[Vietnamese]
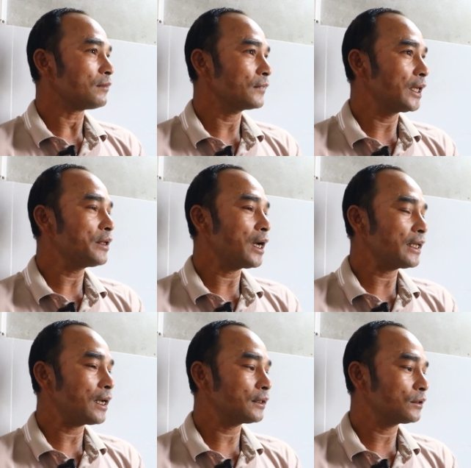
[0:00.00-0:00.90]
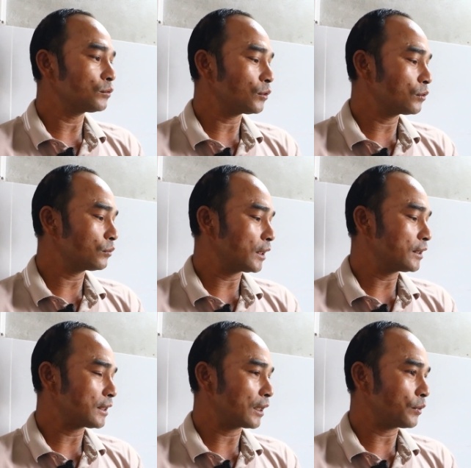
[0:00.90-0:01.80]
nếu nhẹ nhàng thì chúng tôi có thể
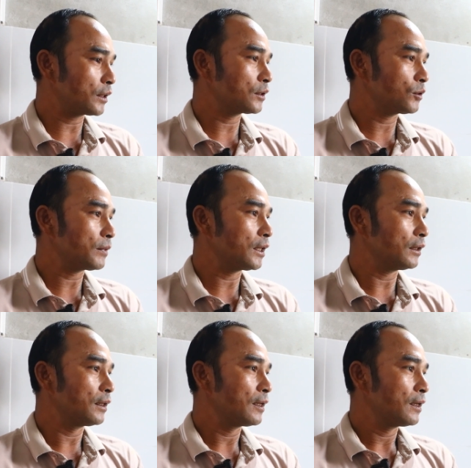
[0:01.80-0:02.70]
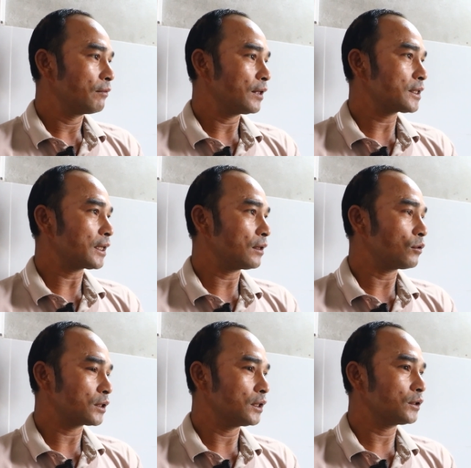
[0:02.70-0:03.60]
giải quyết giúp đỡ và sẽ
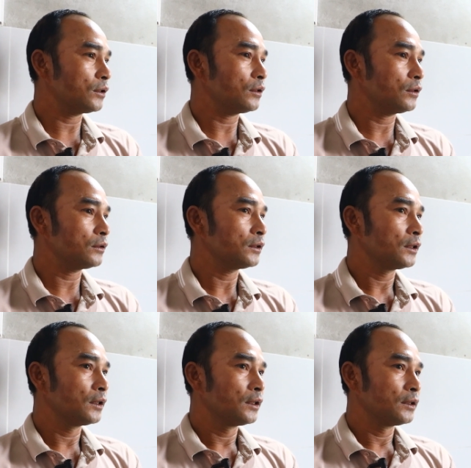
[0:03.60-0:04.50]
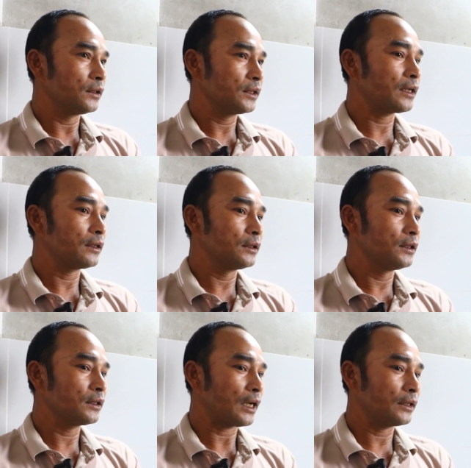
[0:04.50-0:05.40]
hỗ trợ cho những nhân
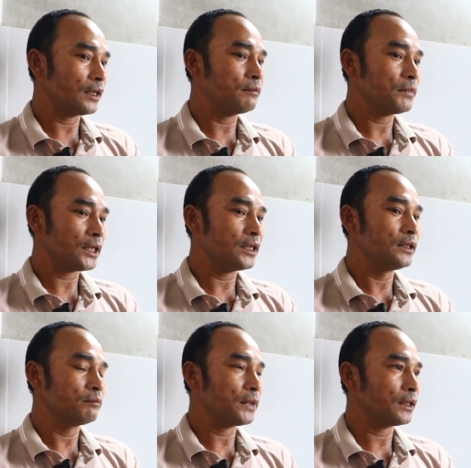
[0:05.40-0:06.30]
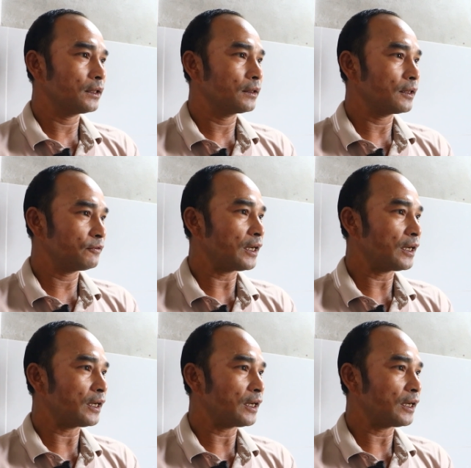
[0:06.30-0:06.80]
những nạn nhân và gia đình mà gặp